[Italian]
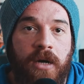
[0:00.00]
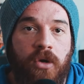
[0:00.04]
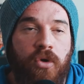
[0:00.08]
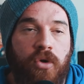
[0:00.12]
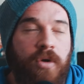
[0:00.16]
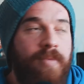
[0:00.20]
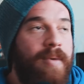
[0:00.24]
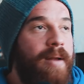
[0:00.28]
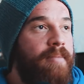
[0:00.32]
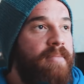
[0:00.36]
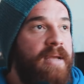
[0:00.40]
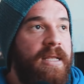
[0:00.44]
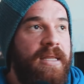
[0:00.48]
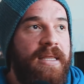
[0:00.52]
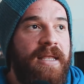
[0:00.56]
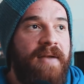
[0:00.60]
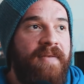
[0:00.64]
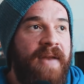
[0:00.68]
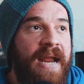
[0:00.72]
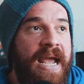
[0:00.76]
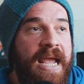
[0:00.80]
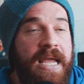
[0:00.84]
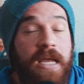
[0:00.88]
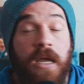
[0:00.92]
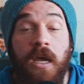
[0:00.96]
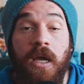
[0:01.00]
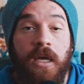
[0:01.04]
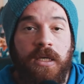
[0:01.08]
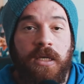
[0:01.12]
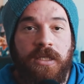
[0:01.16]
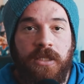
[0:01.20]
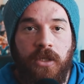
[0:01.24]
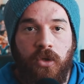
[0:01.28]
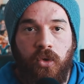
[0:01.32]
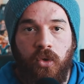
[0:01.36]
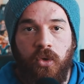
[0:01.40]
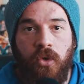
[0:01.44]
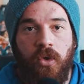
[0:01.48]
Normalmente avrei,
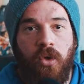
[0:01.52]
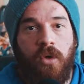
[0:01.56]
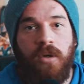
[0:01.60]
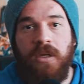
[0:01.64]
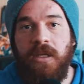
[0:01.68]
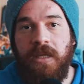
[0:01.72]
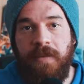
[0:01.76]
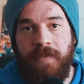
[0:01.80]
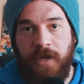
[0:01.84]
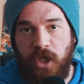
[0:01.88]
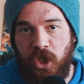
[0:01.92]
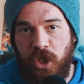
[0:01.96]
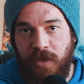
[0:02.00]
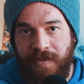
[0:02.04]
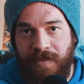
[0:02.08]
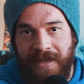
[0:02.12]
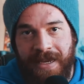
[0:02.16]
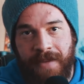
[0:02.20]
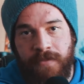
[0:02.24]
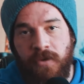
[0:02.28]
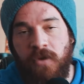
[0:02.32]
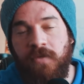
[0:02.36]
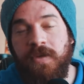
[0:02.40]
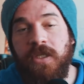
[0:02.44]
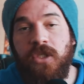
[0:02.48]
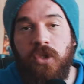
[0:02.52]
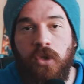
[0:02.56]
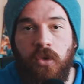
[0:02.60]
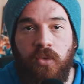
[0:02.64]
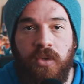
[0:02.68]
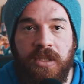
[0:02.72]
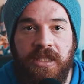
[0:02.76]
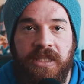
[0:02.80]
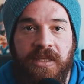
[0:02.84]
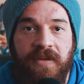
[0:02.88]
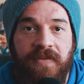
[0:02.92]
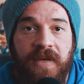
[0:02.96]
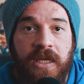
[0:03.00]
secondo i principi che abbiamo visto in
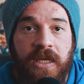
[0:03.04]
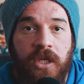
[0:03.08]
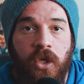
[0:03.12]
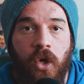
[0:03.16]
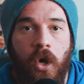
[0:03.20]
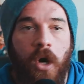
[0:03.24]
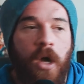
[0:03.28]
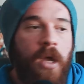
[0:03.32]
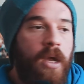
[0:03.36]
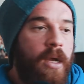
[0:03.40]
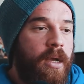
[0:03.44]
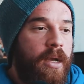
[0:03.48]
questi video,